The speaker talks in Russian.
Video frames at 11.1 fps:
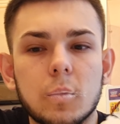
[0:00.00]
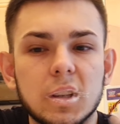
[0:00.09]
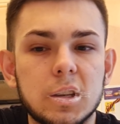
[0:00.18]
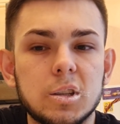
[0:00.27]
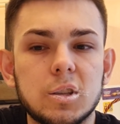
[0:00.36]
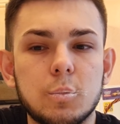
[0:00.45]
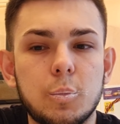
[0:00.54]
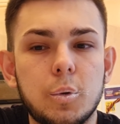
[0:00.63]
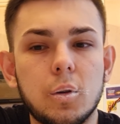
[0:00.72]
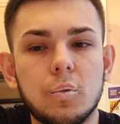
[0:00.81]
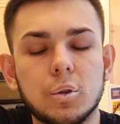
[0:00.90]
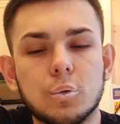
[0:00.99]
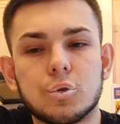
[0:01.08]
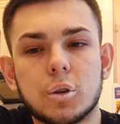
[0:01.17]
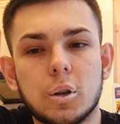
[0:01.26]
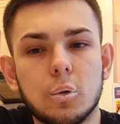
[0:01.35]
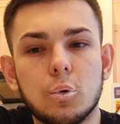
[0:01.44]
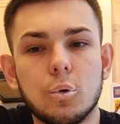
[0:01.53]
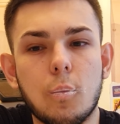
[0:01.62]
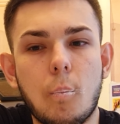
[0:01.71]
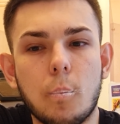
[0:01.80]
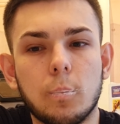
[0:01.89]
Если мы берем в эту
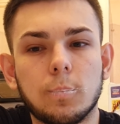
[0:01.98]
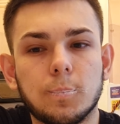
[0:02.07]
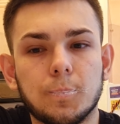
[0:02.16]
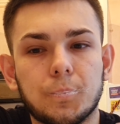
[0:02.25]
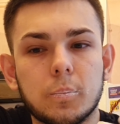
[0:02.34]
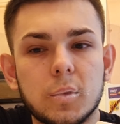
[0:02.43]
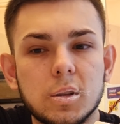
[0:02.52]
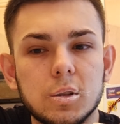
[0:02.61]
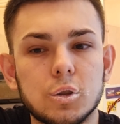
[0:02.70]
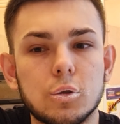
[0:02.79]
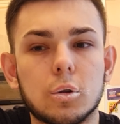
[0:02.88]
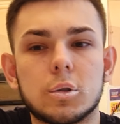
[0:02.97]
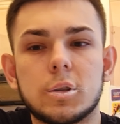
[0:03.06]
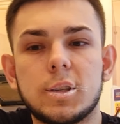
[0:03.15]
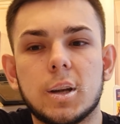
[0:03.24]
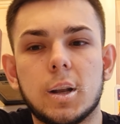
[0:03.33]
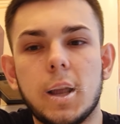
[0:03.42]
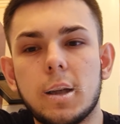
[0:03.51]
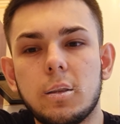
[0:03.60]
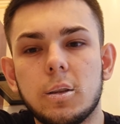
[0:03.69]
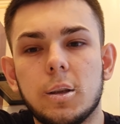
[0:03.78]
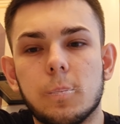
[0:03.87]
шкалу сорт
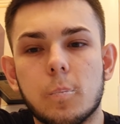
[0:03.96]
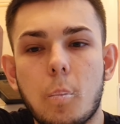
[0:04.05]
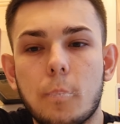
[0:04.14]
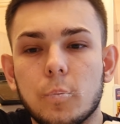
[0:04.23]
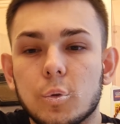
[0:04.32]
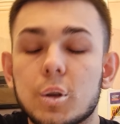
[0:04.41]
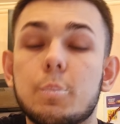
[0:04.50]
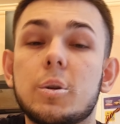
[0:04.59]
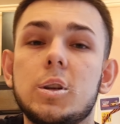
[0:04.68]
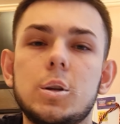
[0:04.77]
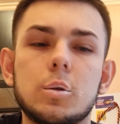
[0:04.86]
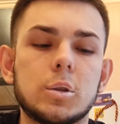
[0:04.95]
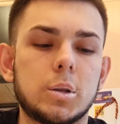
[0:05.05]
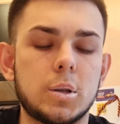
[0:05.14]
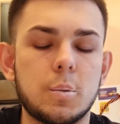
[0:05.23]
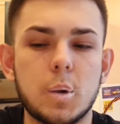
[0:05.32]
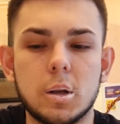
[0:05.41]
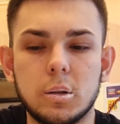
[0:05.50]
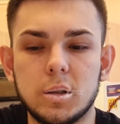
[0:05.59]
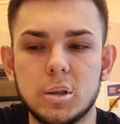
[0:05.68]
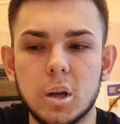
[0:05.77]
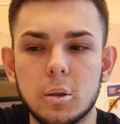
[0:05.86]
стеклянный, он определенно занимает
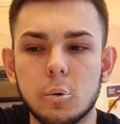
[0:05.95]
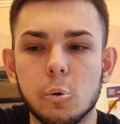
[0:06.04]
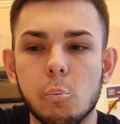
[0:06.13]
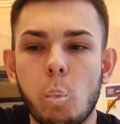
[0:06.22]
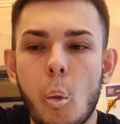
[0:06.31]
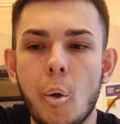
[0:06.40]
десятку,